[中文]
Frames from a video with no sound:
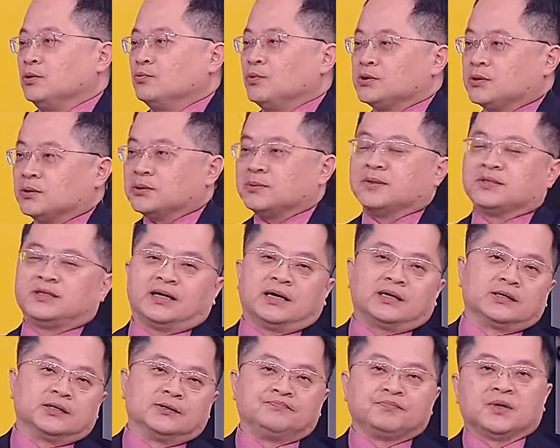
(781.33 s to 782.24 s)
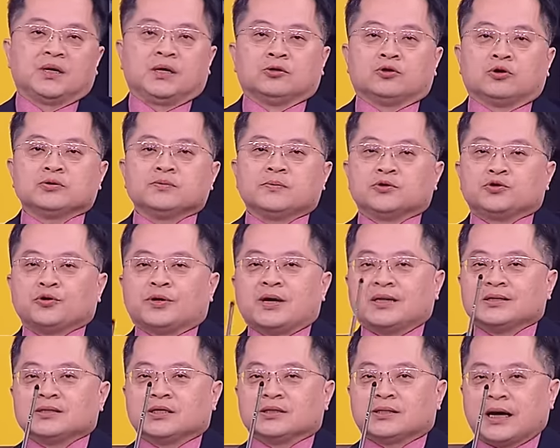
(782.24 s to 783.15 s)
为什么这么讲呢？投资朋友去
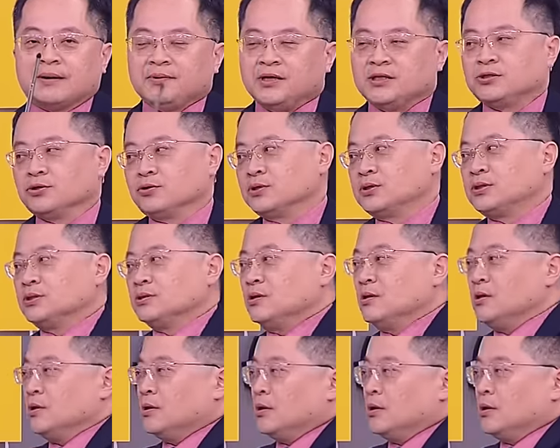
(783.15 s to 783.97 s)
看这个台币走势。